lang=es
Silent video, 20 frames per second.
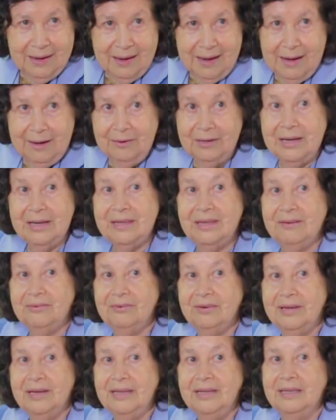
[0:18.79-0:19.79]
Ahora es
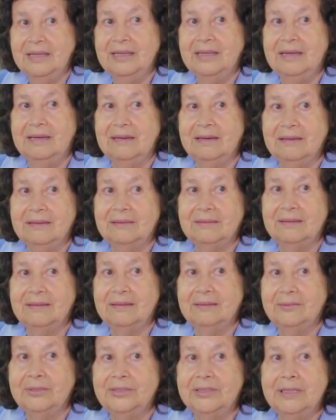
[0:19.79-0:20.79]
diferente,
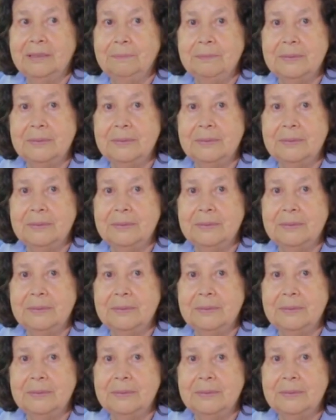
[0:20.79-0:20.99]
otras